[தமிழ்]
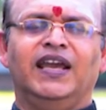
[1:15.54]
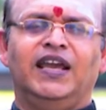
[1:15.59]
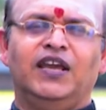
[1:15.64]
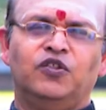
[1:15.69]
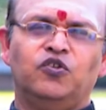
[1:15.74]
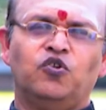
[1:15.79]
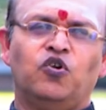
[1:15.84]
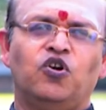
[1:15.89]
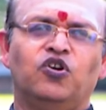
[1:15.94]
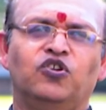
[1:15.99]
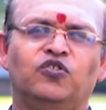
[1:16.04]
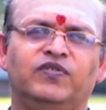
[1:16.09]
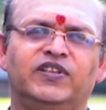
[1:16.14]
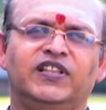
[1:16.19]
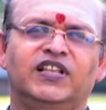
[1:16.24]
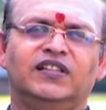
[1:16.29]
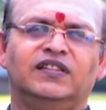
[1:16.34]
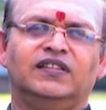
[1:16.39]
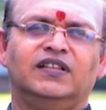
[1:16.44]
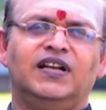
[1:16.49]
ஏதோ ஒரு
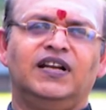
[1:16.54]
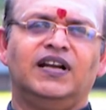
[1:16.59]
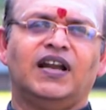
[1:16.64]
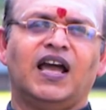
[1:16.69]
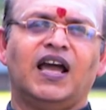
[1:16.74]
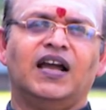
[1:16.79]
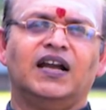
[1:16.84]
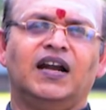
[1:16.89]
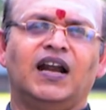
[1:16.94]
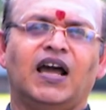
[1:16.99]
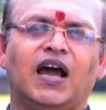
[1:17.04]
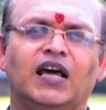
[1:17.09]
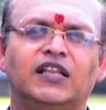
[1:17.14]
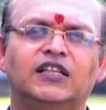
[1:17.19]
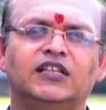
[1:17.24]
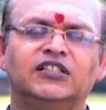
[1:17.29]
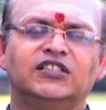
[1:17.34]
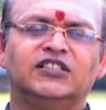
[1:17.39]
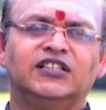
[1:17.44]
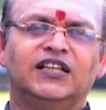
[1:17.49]
விதத்தில் நாங்கள்
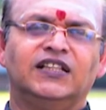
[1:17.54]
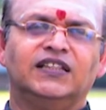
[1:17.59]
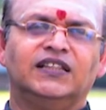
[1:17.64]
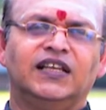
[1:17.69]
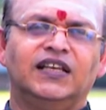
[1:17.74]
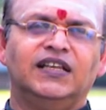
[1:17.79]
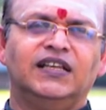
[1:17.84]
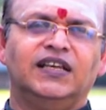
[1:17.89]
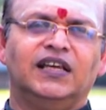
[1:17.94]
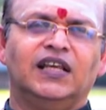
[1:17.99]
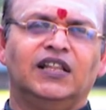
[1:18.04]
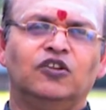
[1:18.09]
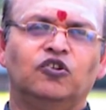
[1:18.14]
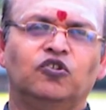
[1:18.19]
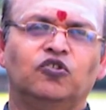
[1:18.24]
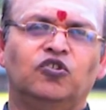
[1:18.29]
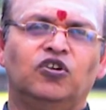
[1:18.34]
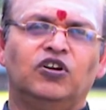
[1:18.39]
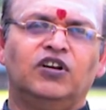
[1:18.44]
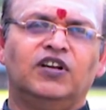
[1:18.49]
அதிர்ஷ்டத்தை
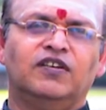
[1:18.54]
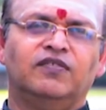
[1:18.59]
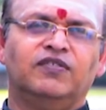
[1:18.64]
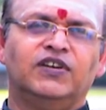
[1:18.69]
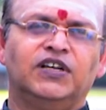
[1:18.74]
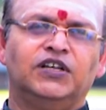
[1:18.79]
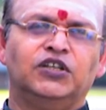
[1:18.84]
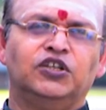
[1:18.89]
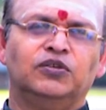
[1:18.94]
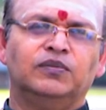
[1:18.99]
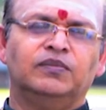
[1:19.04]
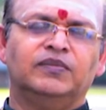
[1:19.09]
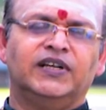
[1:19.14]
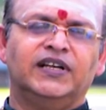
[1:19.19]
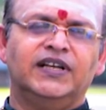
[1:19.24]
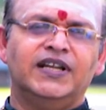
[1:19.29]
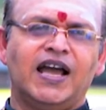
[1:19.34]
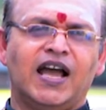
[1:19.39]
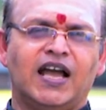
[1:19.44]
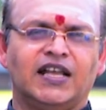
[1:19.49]
எதிர்கொள்ள வேண்டும்
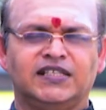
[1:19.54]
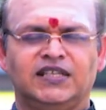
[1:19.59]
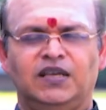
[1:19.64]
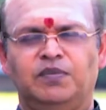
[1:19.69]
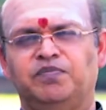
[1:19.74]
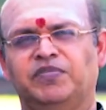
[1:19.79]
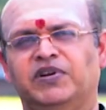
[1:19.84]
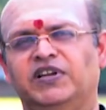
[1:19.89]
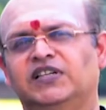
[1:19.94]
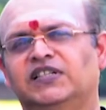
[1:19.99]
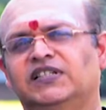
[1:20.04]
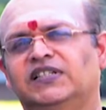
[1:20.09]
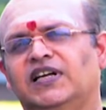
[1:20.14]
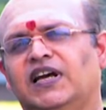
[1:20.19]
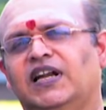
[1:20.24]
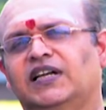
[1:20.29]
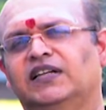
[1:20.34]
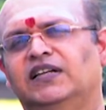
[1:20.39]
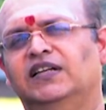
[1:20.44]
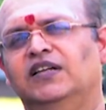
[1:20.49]
என்று
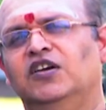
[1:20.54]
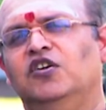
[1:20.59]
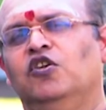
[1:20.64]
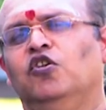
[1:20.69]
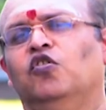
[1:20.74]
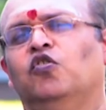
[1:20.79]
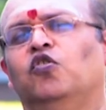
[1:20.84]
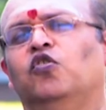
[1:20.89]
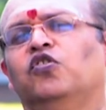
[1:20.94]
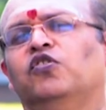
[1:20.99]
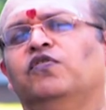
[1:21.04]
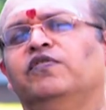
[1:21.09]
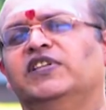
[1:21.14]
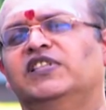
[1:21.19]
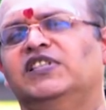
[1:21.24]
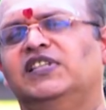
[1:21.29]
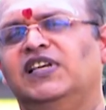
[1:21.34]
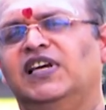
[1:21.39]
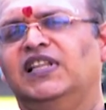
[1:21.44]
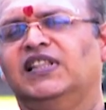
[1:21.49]
ஆசைப்படுகின்றார்கள் ஒரு
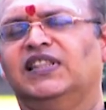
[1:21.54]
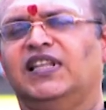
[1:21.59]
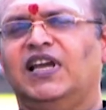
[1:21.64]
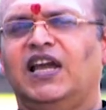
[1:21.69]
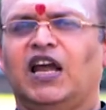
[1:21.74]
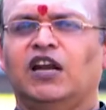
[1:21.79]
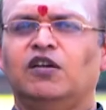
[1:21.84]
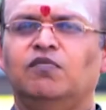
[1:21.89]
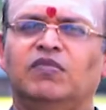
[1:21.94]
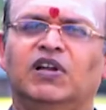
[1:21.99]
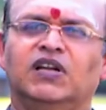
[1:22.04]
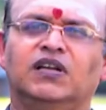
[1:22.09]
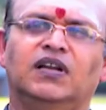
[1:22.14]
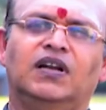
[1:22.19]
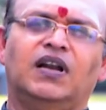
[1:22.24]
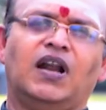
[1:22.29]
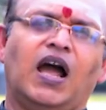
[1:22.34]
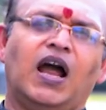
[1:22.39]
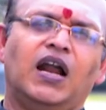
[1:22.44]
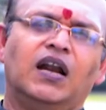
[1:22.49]
விஷயத்தை
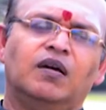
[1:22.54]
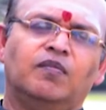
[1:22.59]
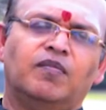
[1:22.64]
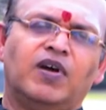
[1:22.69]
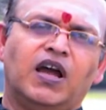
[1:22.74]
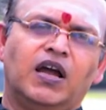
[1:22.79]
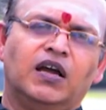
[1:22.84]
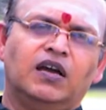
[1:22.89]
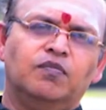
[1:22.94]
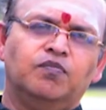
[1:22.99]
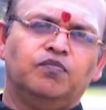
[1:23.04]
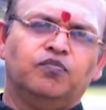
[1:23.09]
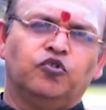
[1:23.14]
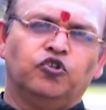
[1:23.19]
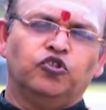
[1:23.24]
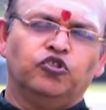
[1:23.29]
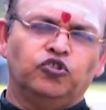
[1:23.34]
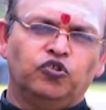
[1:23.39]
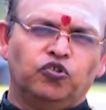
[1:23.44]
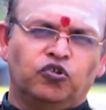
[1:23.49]
அன்பர்கள் ஆழமாக
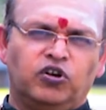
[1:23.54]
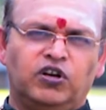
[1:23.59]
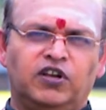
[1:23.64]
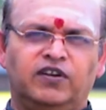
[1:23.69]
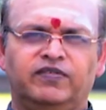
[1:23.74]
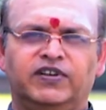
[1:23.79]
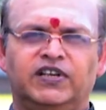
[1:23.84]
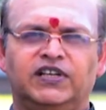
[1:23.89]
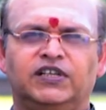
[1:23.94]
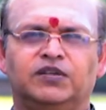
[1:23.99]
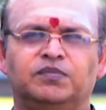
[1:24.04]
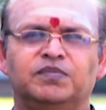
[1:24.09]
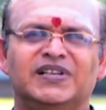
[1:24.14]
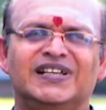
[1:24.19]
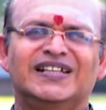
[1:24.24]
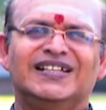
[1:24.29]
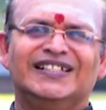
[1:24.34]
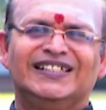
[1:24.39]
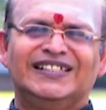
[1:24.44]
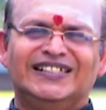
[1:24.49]
புரிந்து கொள்ள வேண்டும்
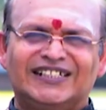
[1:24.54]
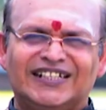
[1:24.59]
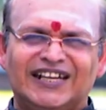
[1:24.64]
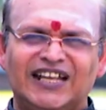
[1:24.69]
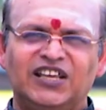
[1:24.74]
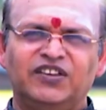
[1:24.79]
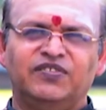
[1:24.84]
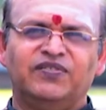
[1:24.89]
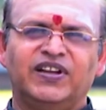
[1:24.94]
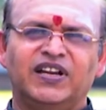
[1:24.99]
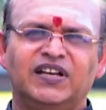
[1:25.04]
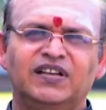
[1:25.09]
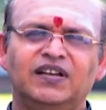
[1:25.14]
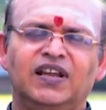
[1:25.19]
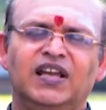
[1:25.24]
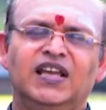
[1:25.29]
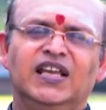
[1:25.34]
இறைவன்